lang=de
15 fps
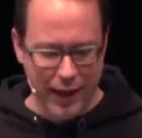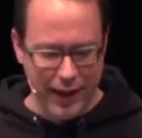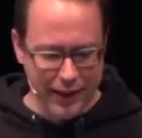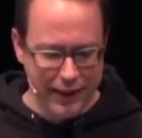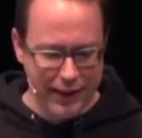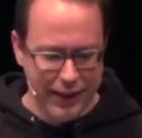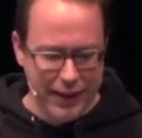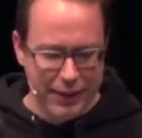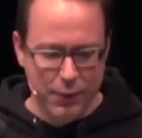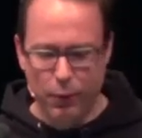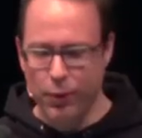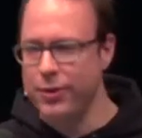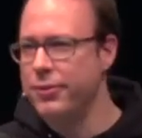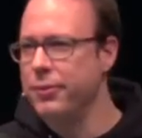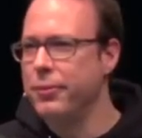waren. Wir
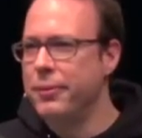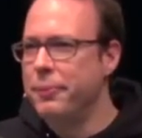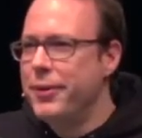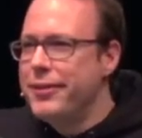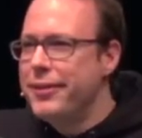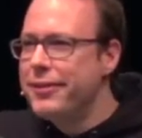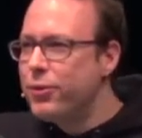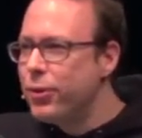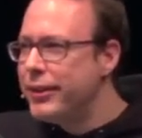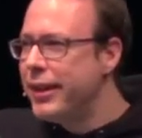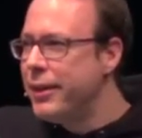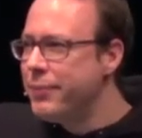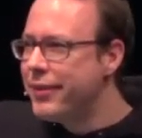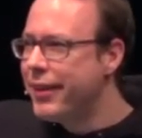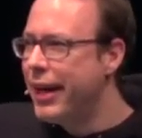wussten bis zu
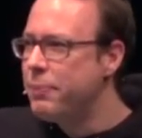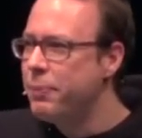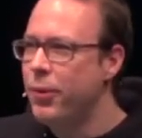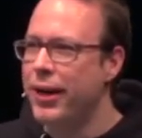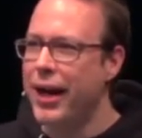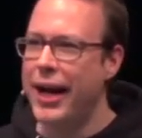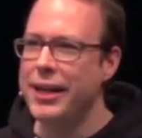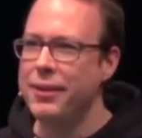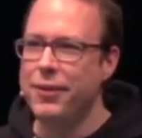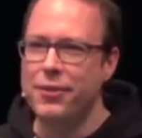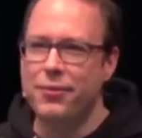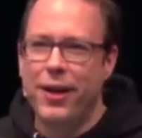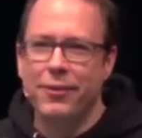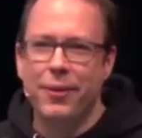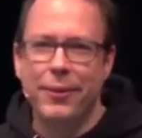dem Zeitpunkt gar nicht,
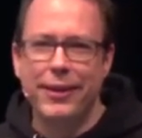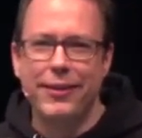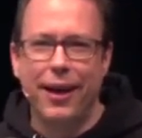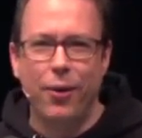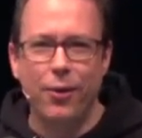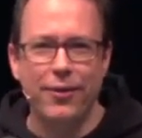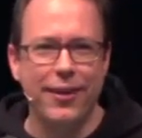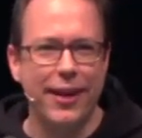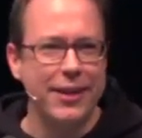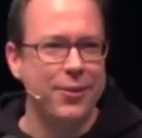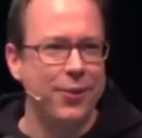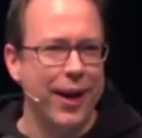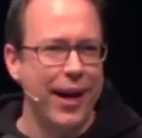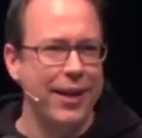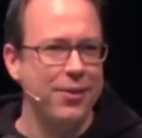was fangen wir mit dieser
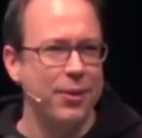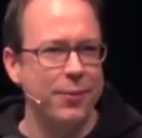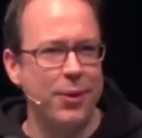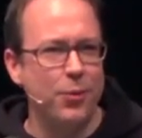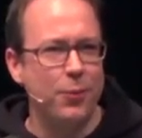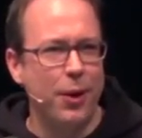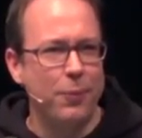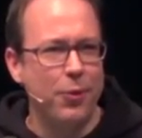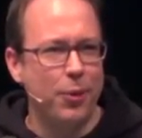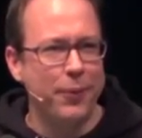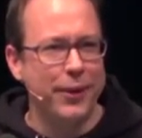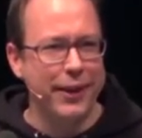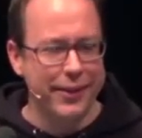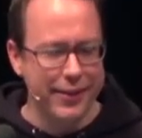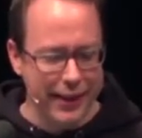Auszeichnung an, sollen wir es überhaupt
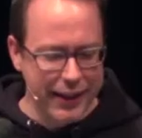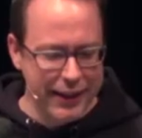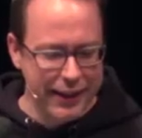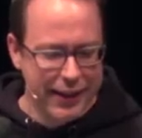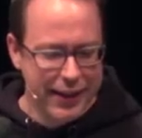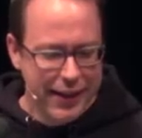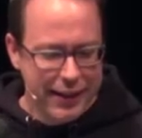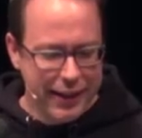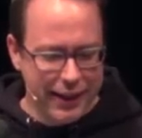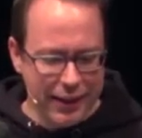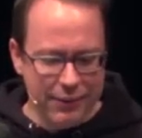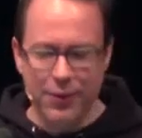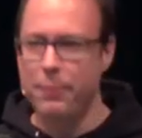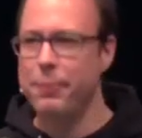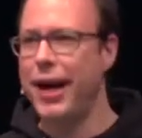kommunizieren. Dann
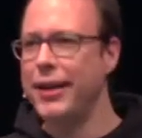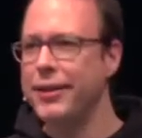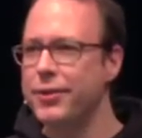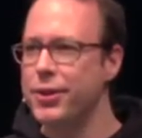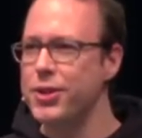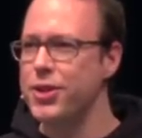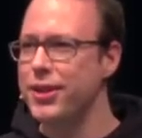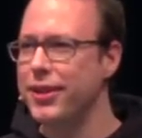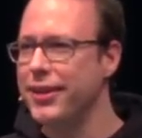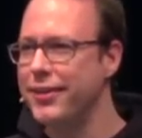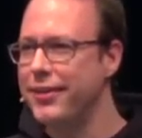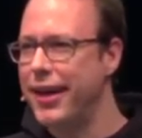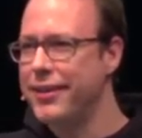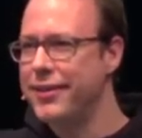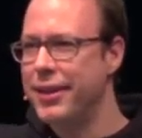dachten wir praktisch,
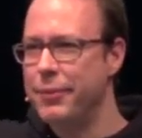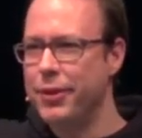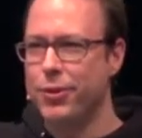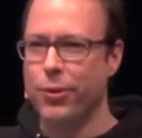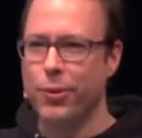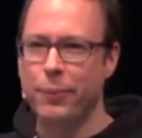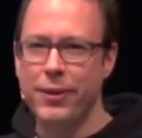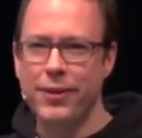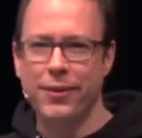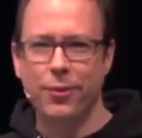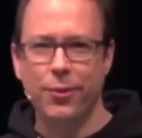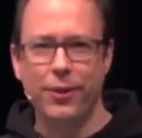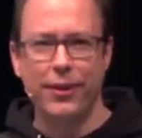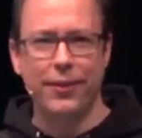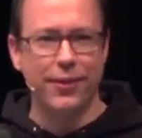das zeigte nämlich so ein bisschen
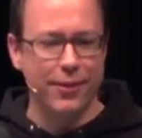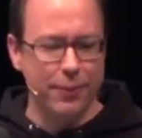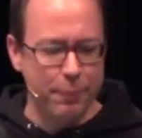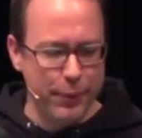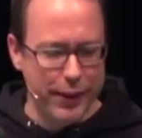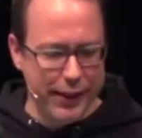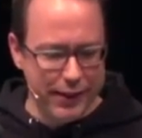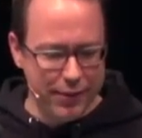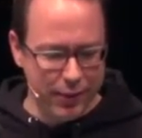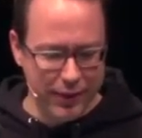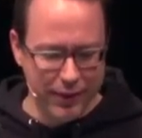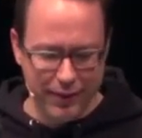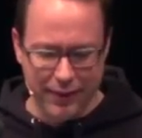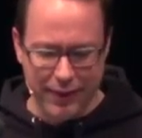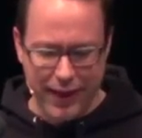so dieses Bild
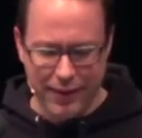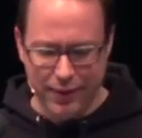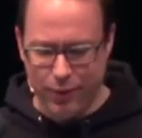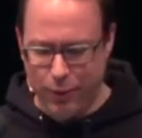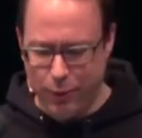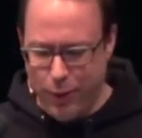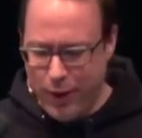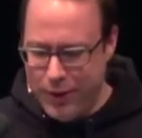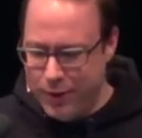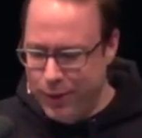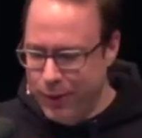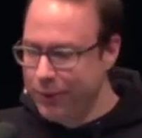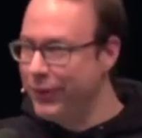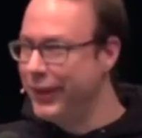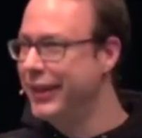und zeigte sofort
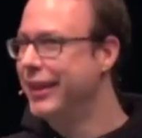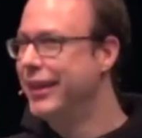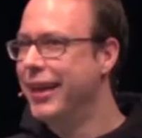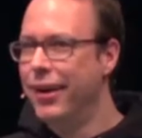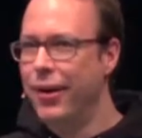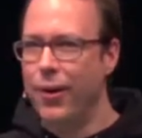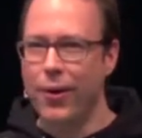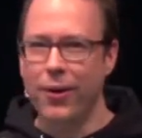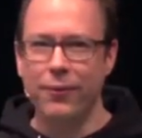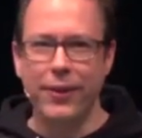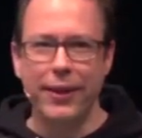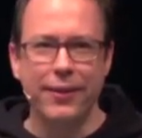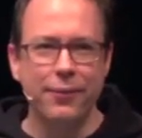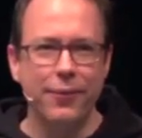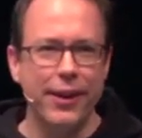irgendwie,
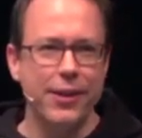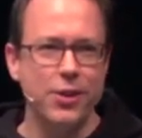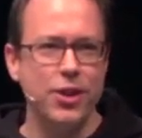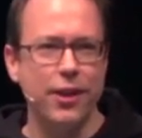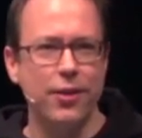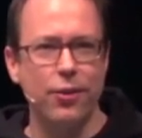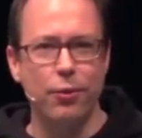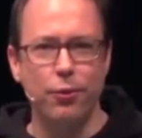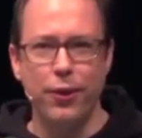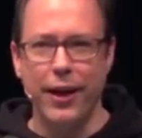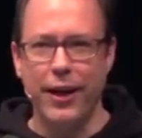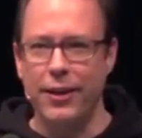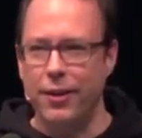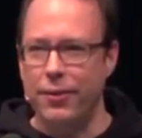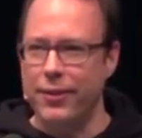irgendwie sind wir hier schizophren
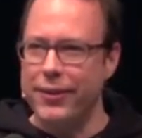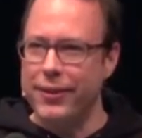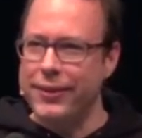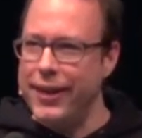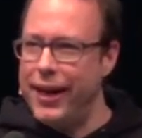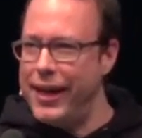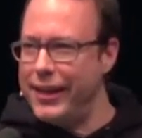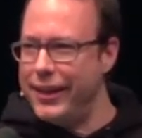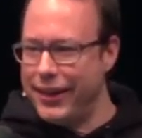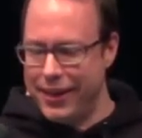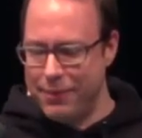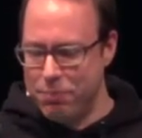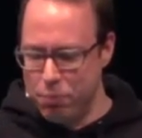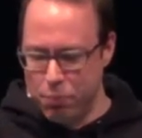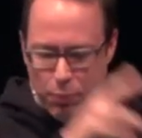Schizophren. Ein Teil
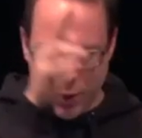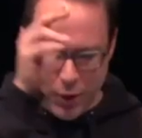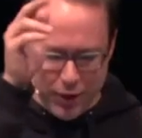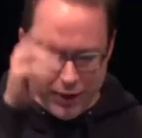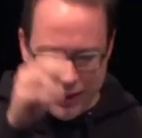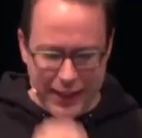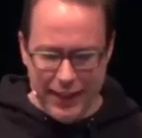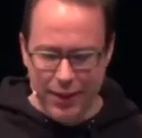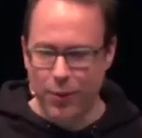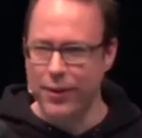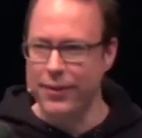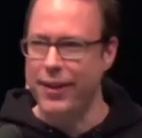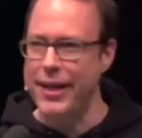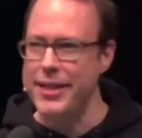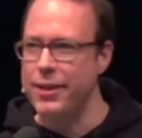der
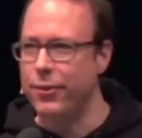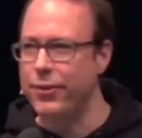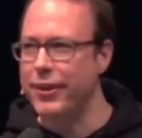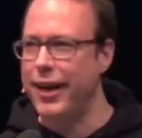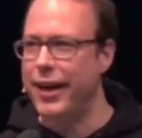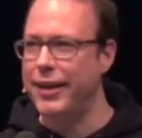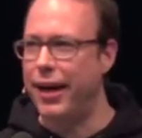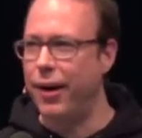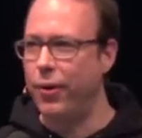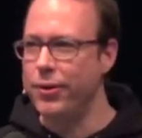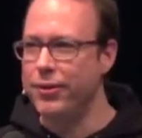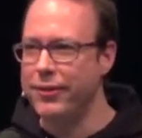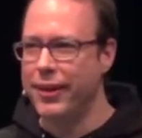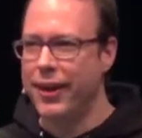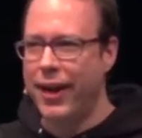Bundesregierung zeichnet uns gerade
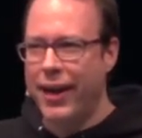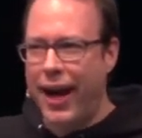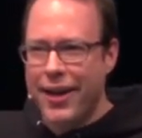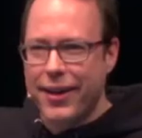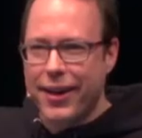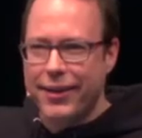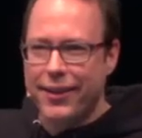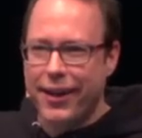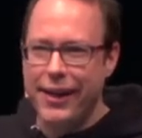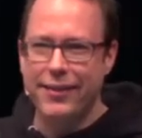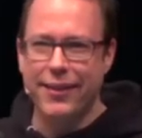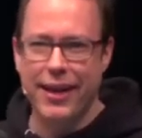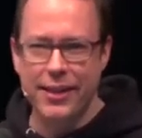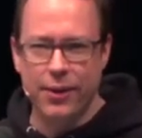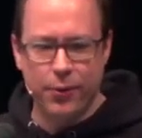aus, der andere Teil
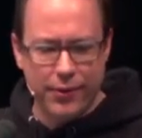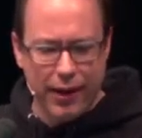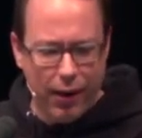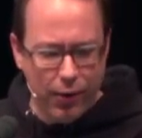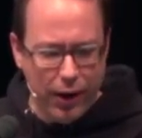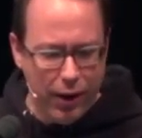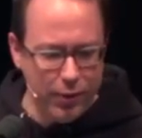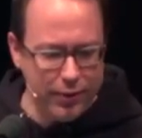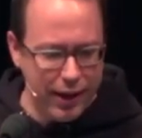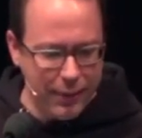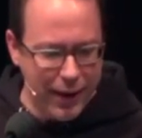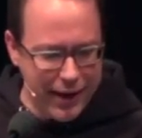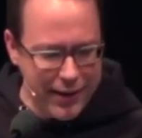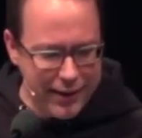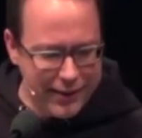zeichnet uns auch aus,
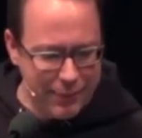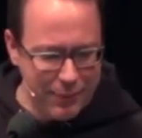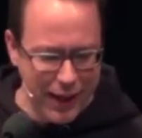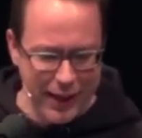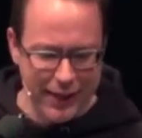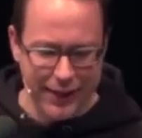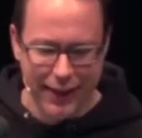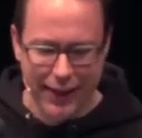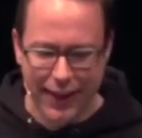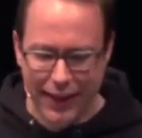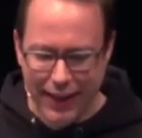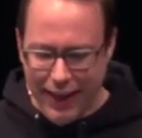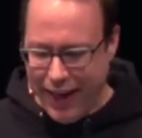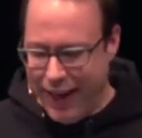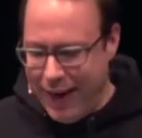aber anders gemeint.
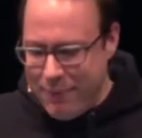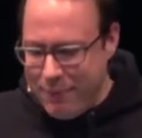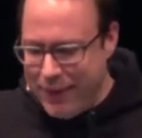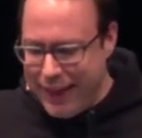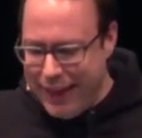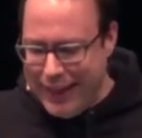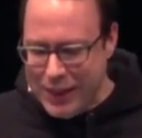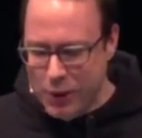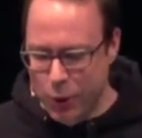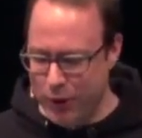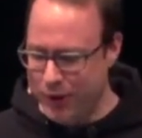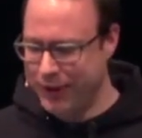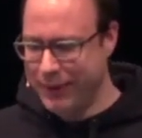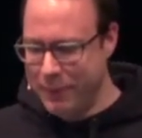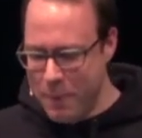Ähm,
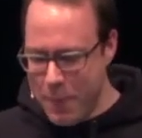gut.